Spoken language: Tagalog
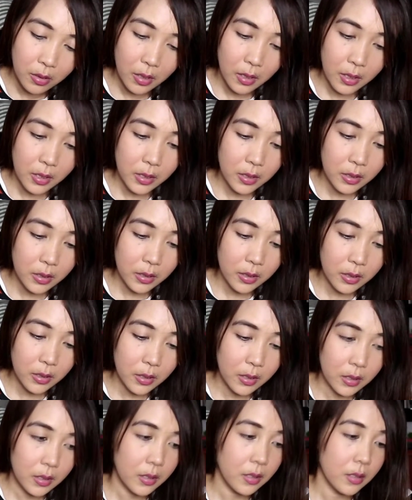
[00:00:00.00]
Ay,
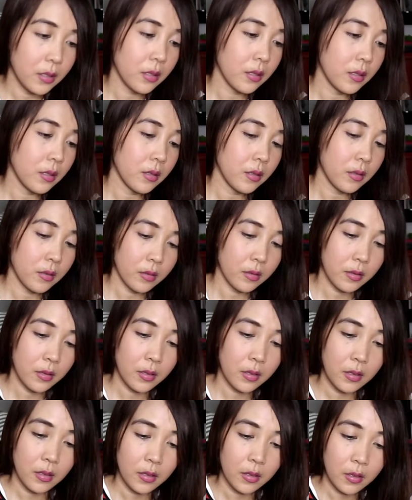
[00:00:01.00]
hindi.
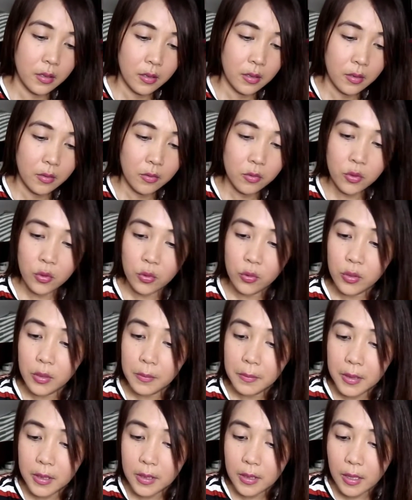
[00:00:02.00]
Gusto ko na
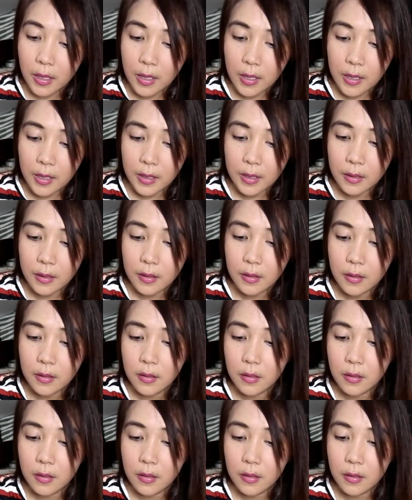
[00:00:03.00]
matry.